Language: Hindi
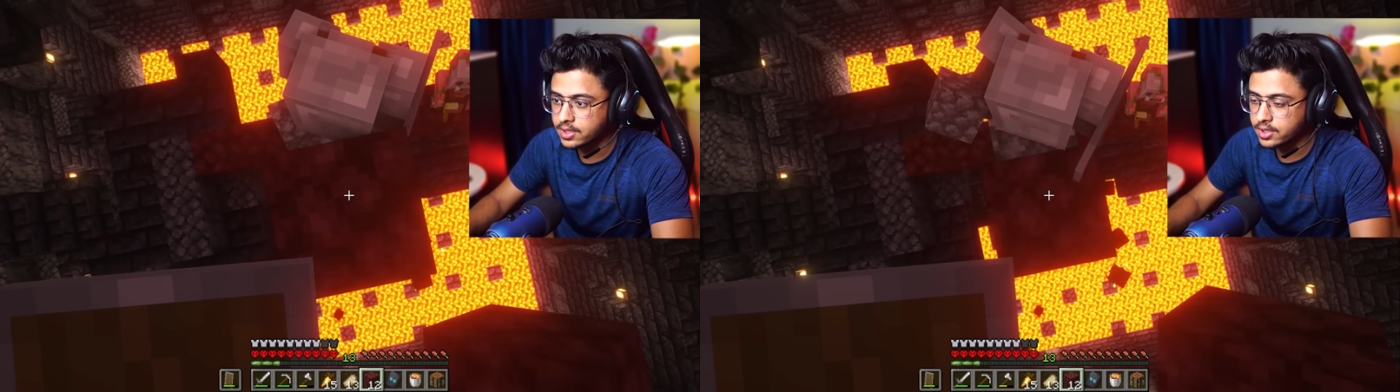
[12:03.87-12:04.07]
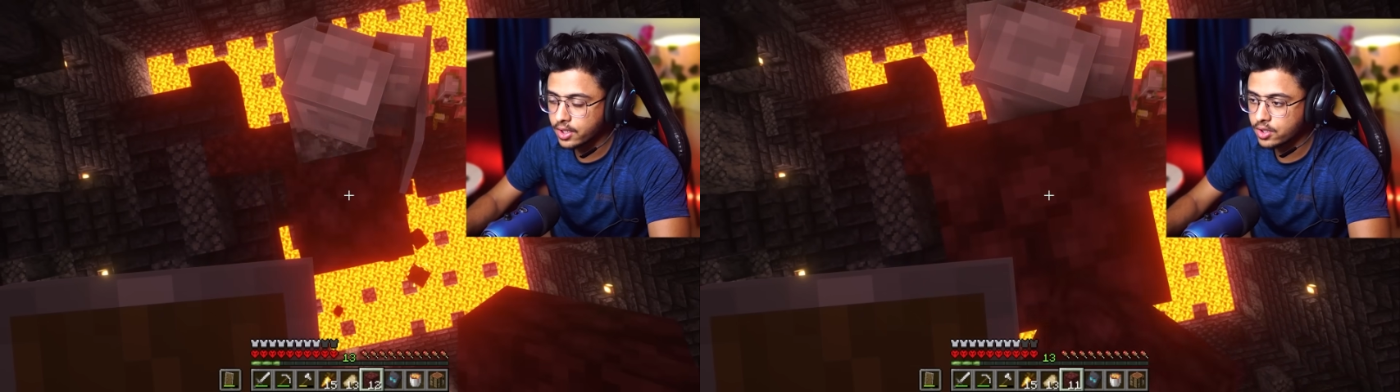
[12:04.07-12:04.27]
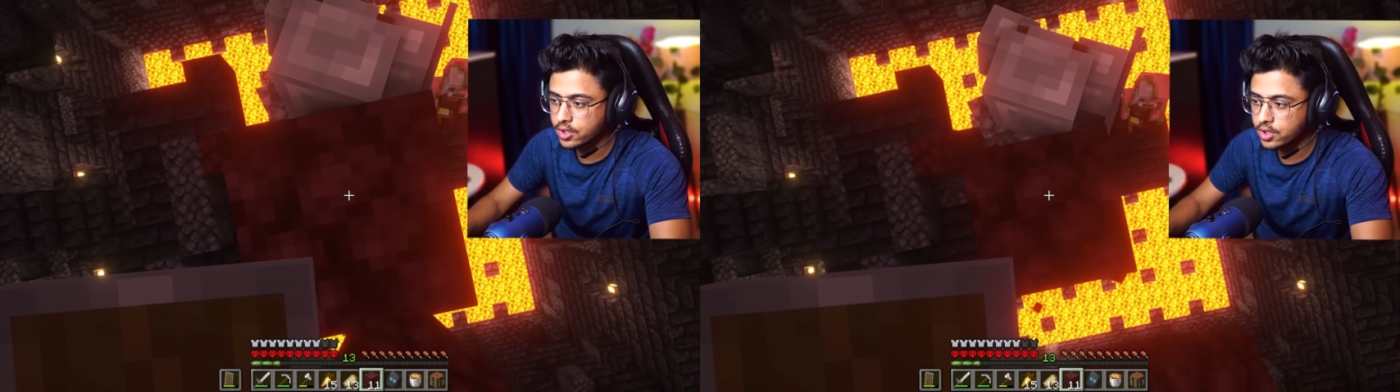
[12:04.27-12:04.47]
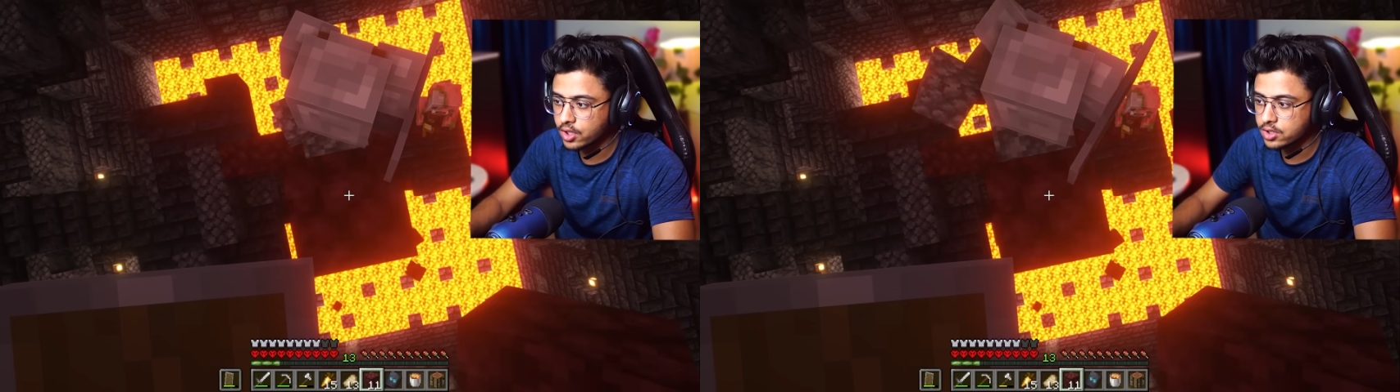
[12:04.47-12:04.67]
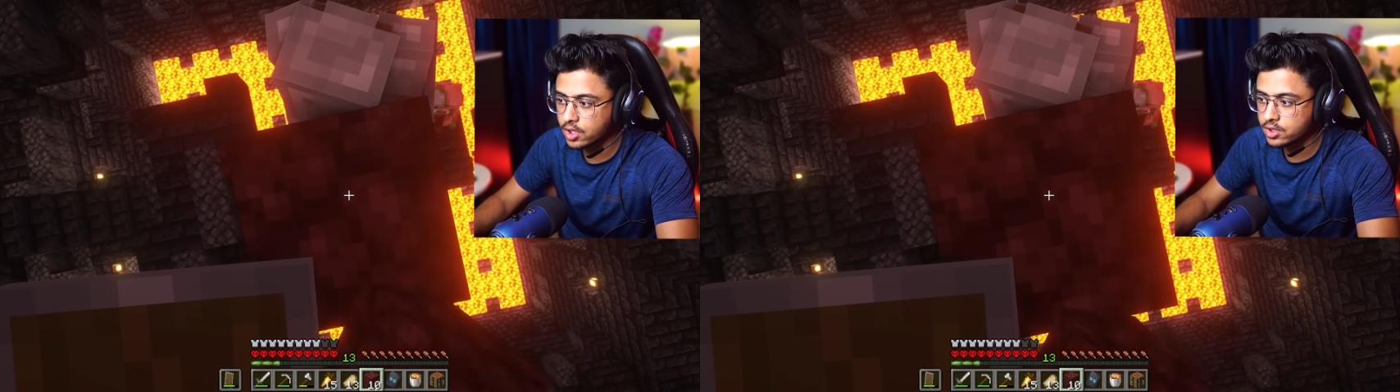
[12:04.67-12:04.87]
चलो चलो
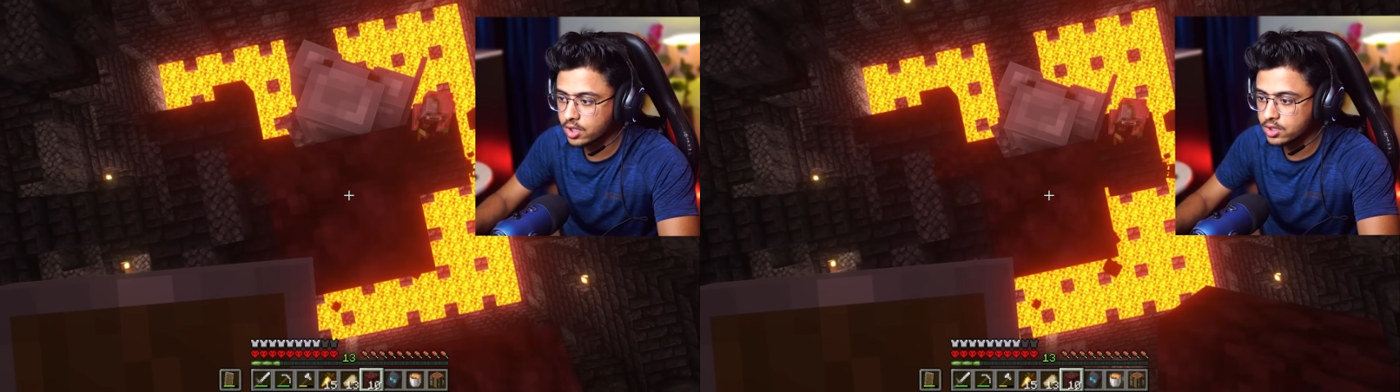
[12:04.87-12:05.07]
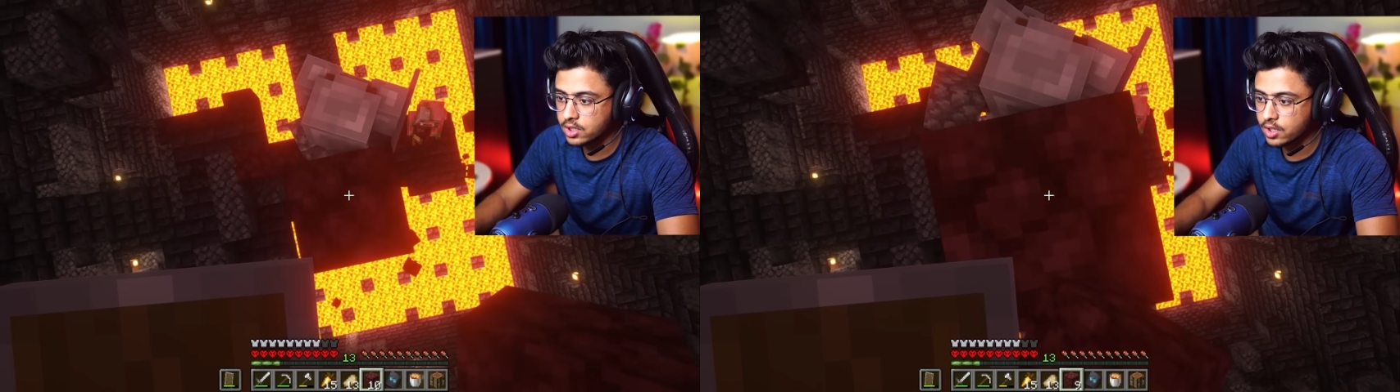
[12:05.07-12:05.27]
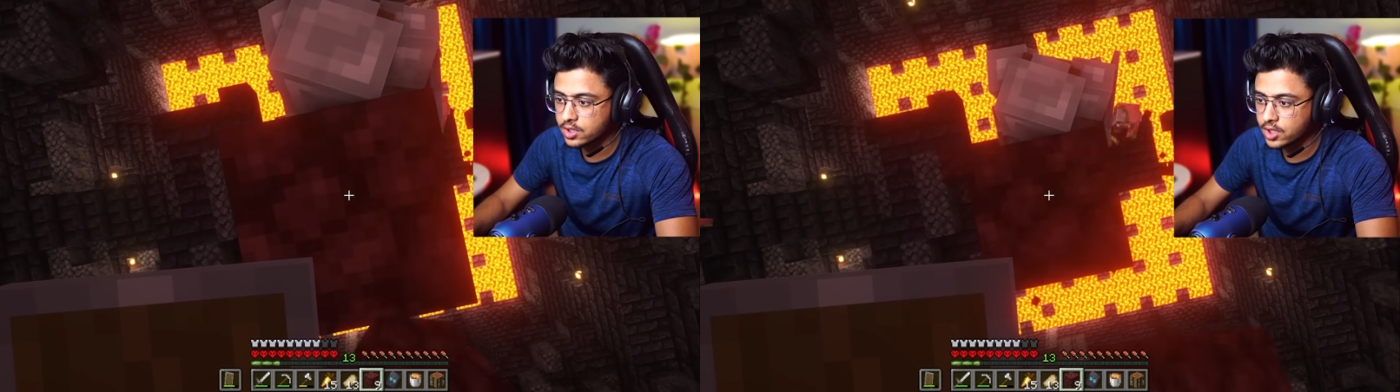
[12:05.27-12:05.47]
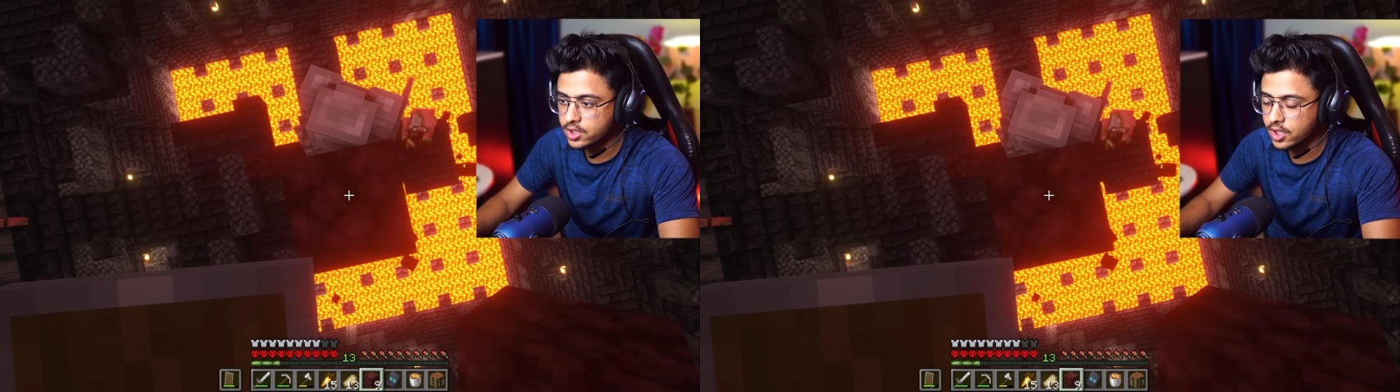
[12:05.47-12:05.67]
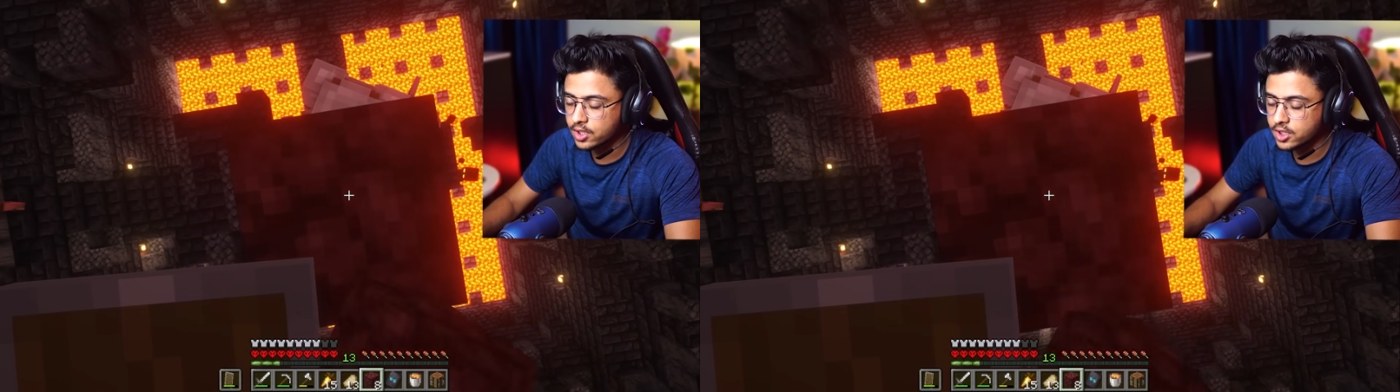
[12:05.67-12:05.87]
चलो चलो चलो चलो चलो
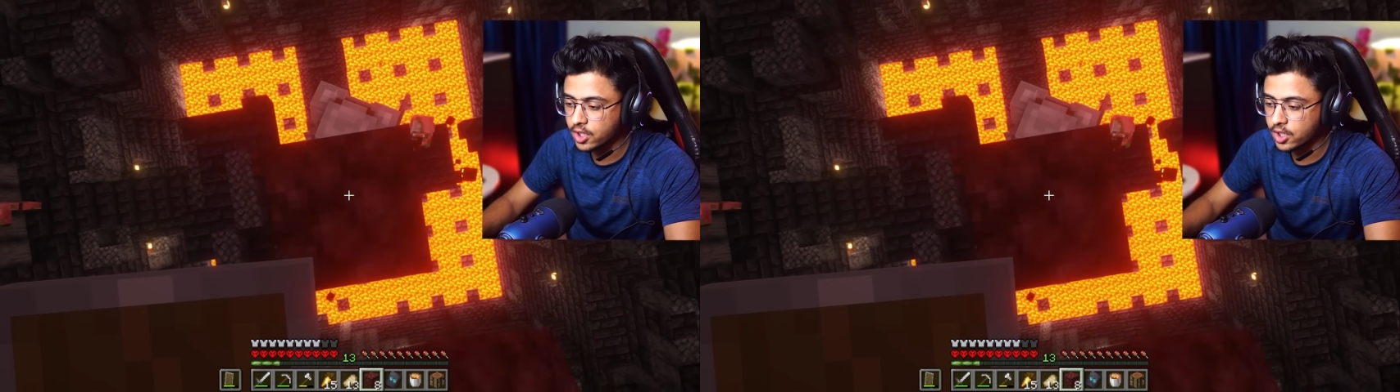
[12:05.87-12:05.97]
चलो